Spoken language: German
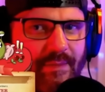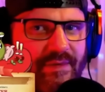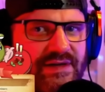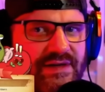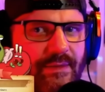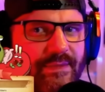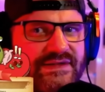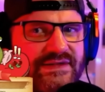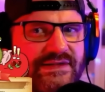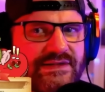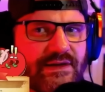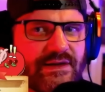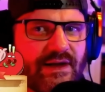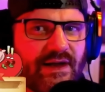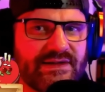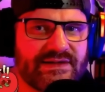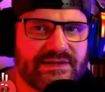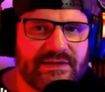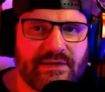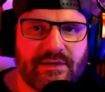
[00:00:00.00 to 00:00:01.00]
ich habe jetzt diese
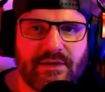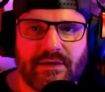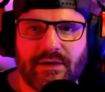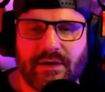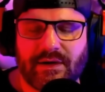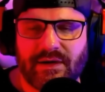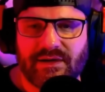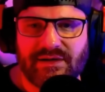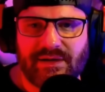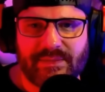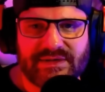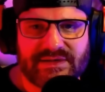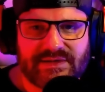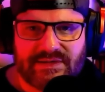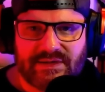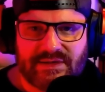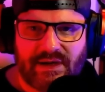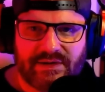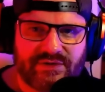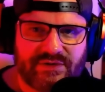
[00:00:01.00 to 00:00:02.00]
ganze, äh, ich habe jetzt
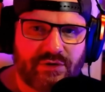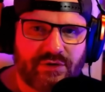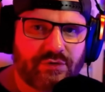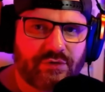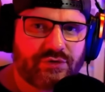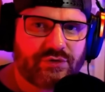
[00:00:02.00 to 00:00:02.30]
diese ganze